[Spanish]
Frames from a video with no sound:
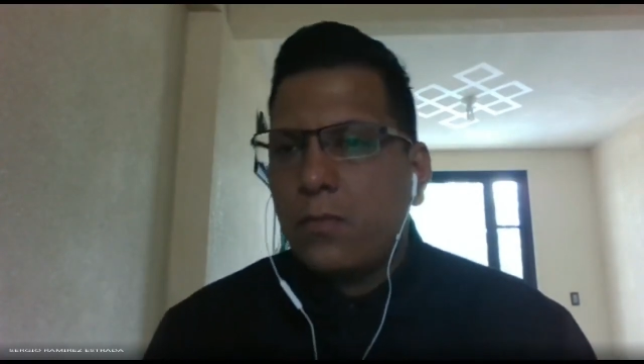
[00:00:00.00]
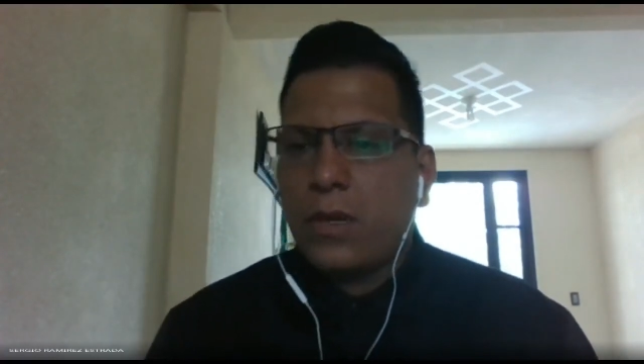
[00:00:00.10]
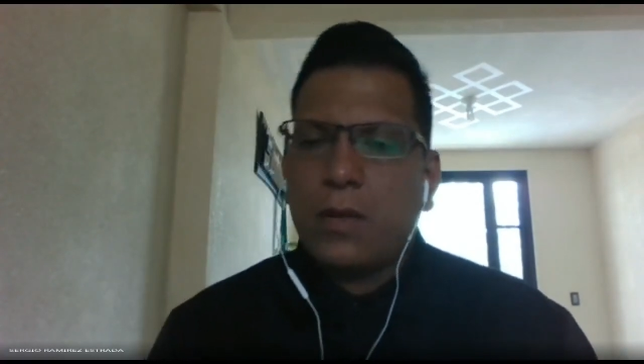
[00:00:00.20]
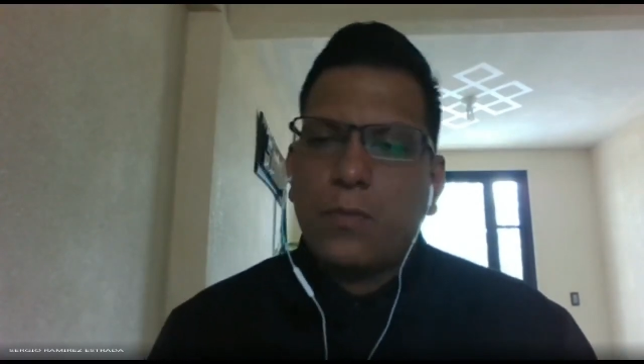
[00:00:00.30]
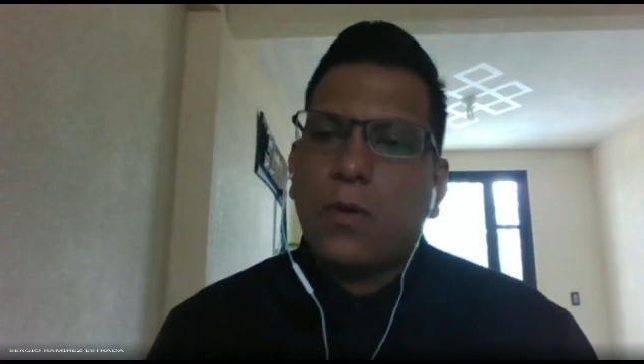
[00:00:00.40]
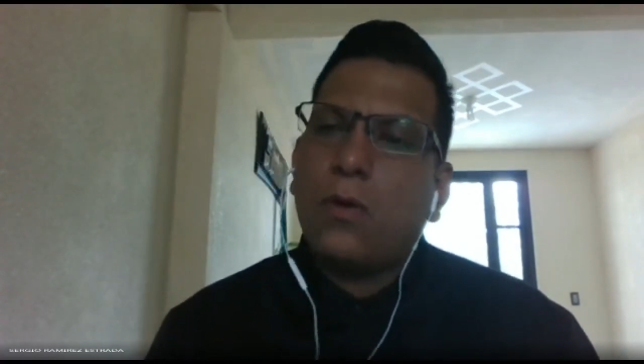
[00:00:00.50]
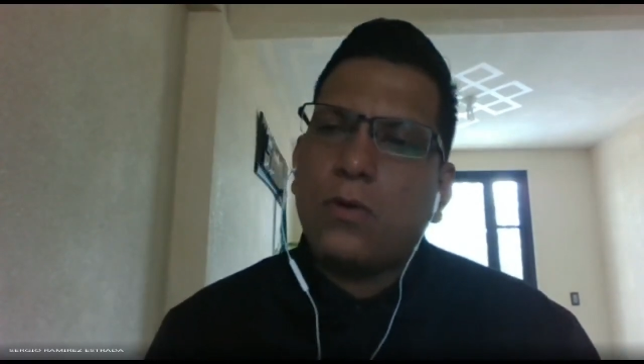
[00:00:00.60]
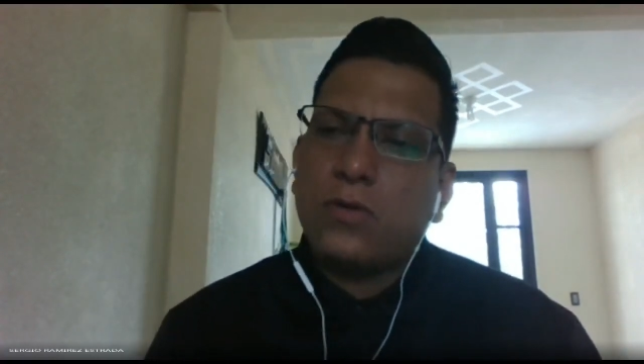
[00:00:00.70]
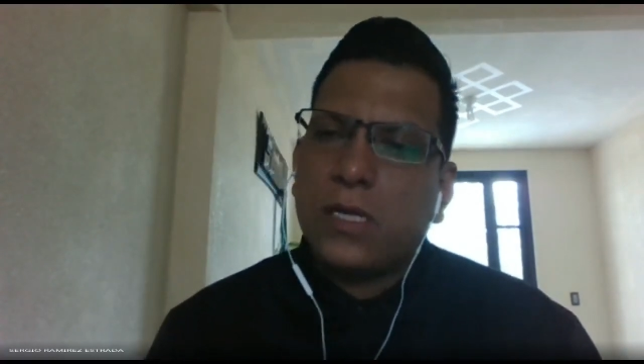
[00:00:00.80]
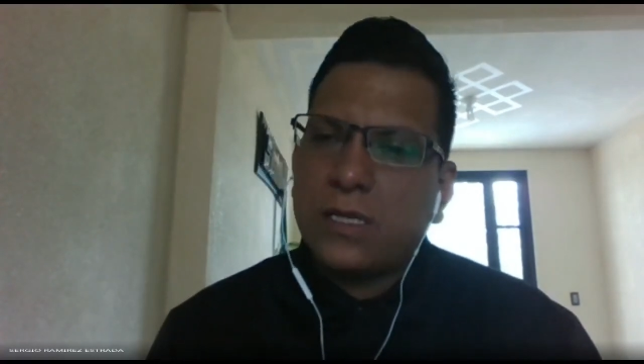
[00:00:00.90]
Por
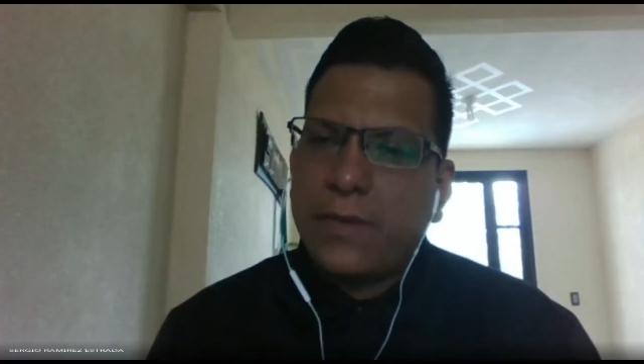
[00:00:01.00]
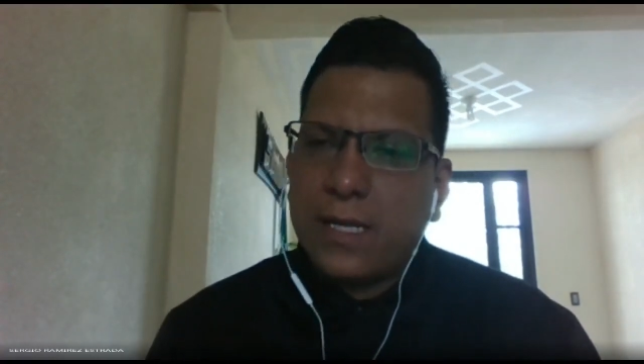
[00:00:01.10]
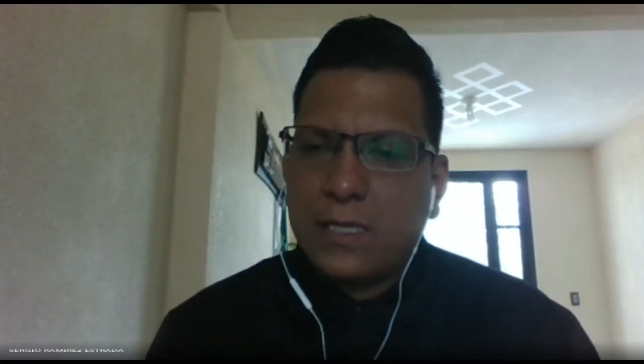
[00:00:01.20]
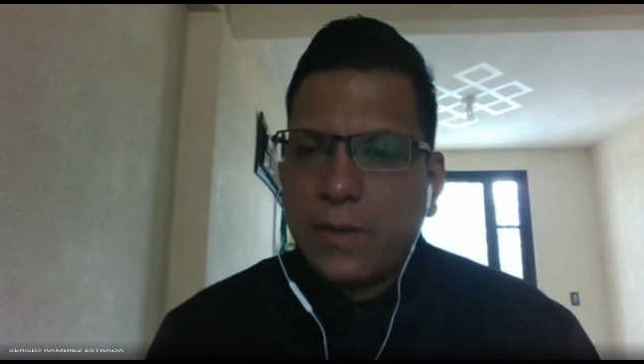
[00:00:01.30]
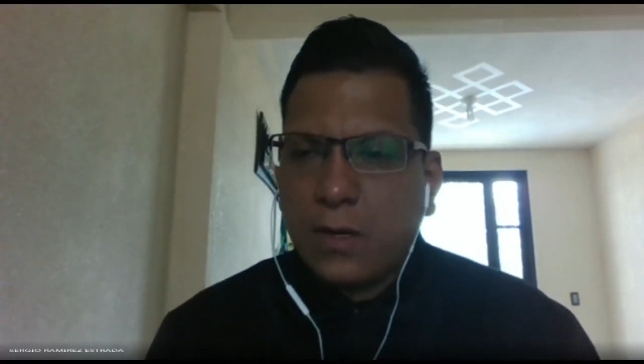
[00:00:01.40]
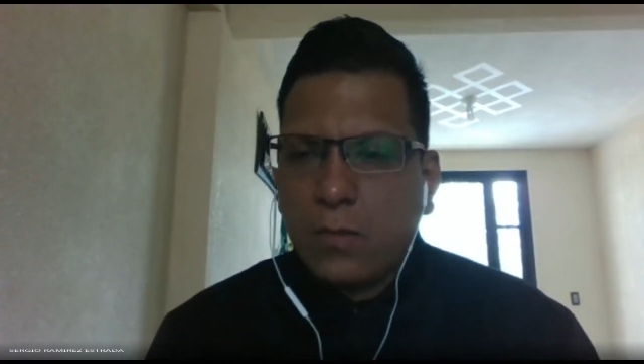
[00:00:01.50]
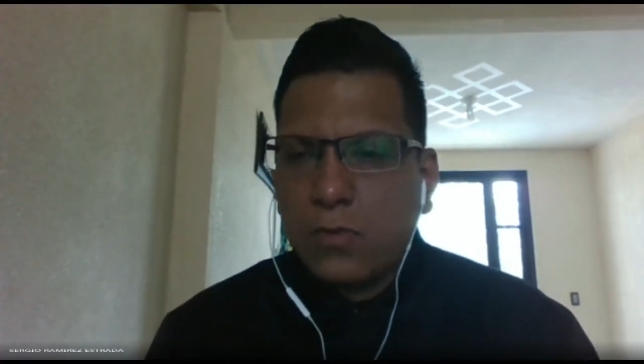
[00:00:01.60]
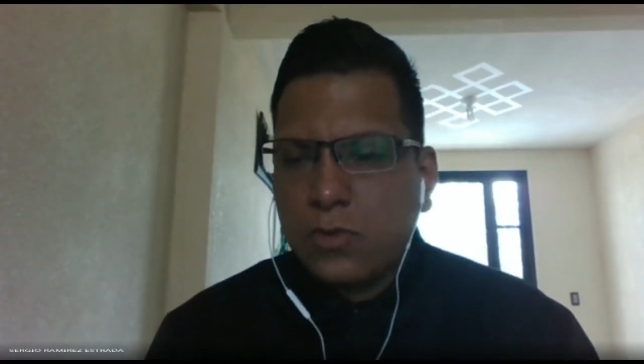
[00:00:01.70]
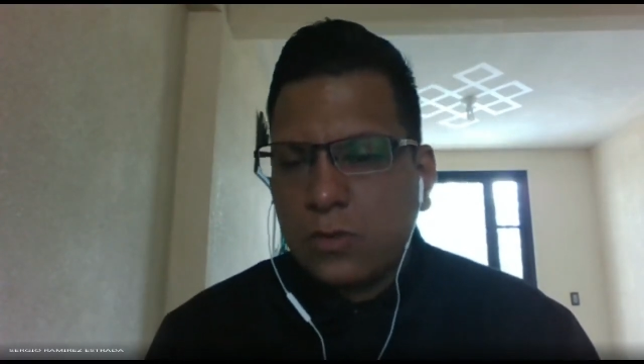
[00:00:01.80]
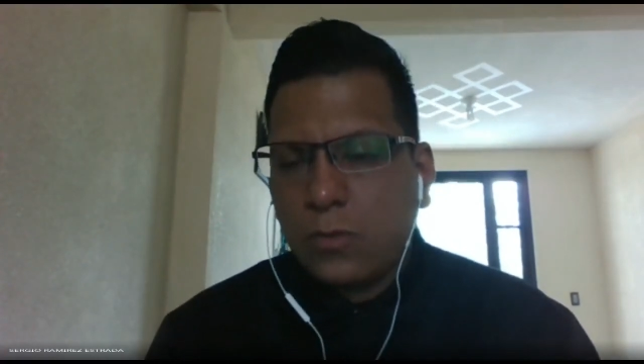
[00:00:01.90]
ejemplo, ustedes ya van a saber cómo,